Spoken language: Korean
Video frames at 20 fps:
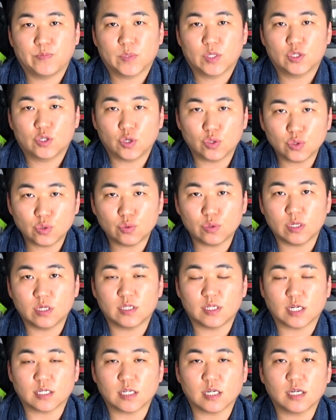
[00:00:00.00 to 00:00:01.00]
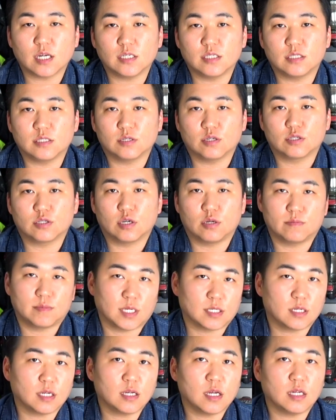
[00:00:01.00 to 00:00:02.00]
촛농이 딱딱해지는 것처럼
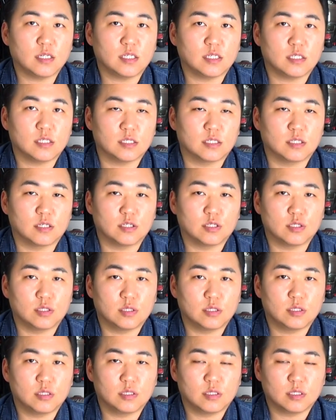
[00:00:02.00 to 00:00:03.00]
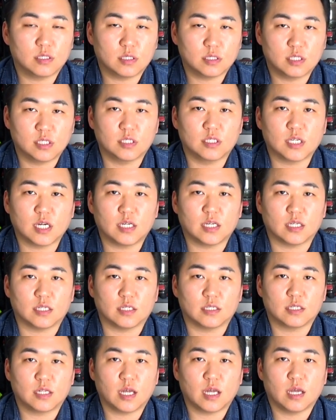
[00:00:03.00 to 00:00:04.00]
딱딱해지는 그런 증상이
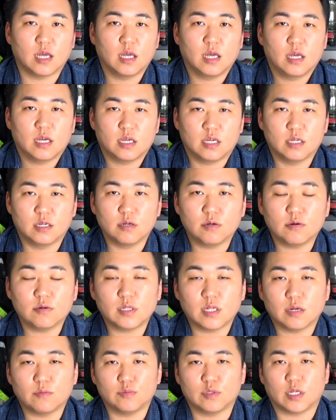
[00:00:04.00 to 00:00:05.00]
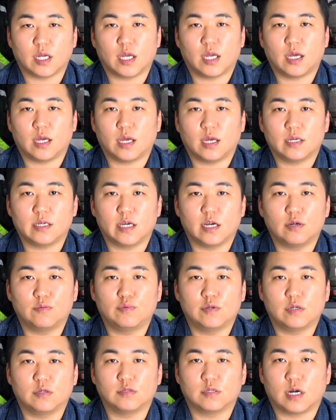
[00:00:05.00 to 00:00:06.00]
있는데 이런 것 때문에 예열
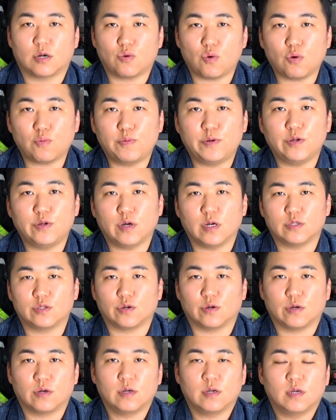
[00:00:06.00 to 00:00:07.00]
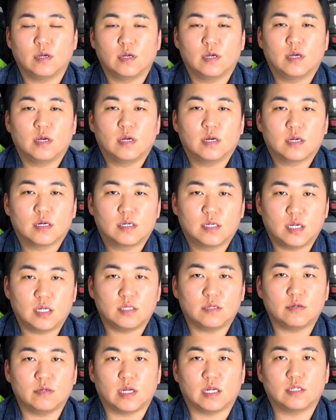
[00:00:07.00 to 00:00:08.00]
플러그가 꼭 필요하죠
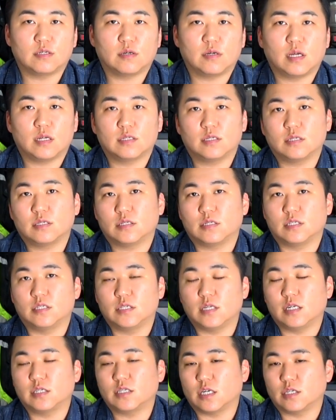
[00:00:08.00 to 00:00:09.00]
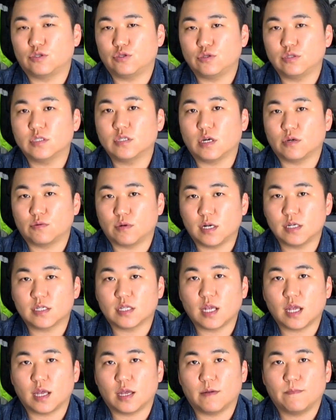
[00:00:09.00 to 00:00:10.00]
그래서 예전에는 디젤차 튜닝하고 할
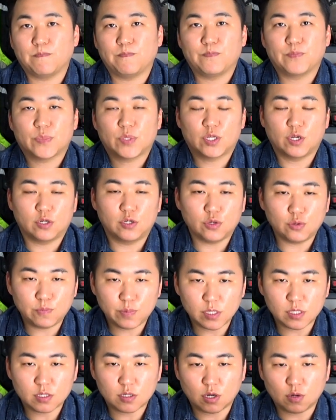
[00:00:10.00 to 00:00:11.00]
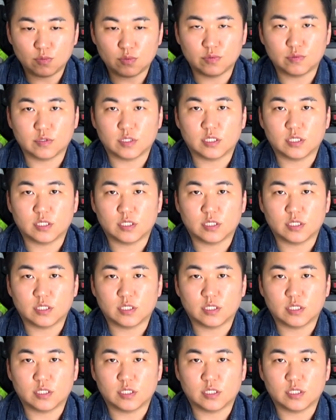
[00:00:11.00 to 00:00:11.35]
때 연료 필터 부분